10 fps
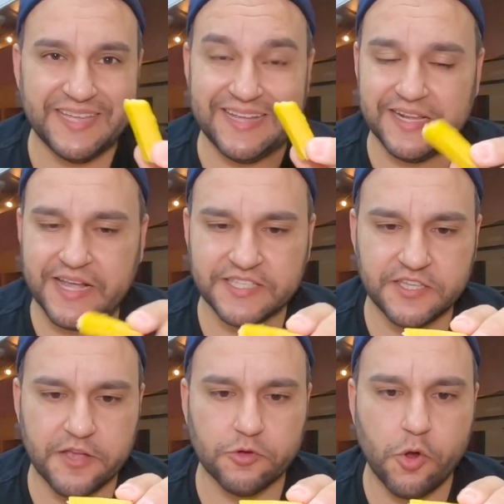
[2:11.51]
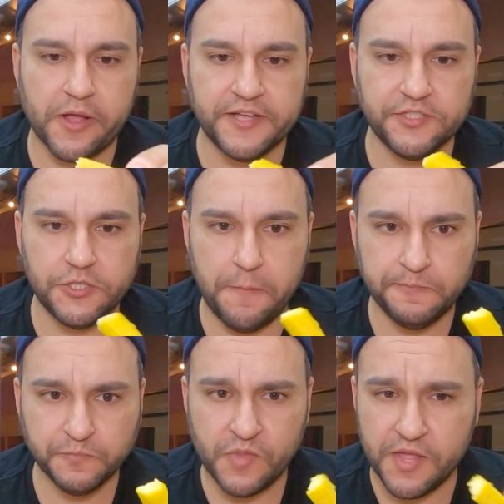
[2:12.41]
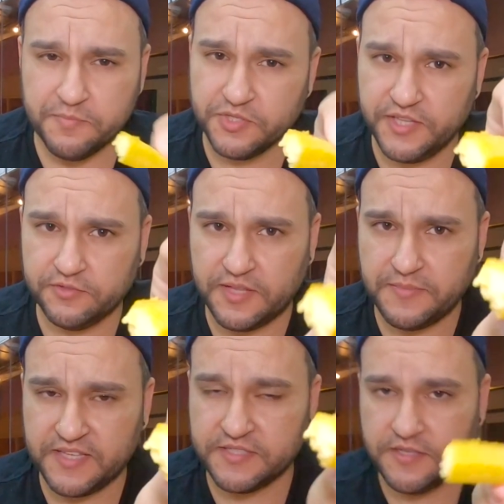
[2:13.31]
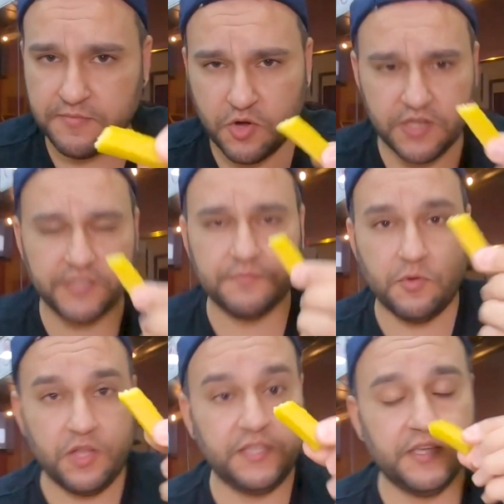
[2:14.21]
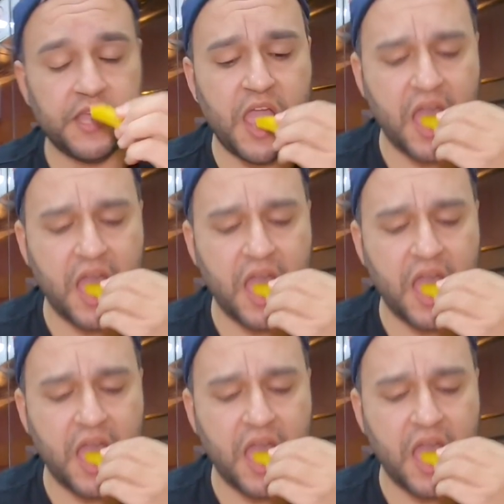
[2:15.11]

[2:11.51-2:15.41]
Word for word: Aquela casquinha crocante e por dentro tá macia, molha, molinha,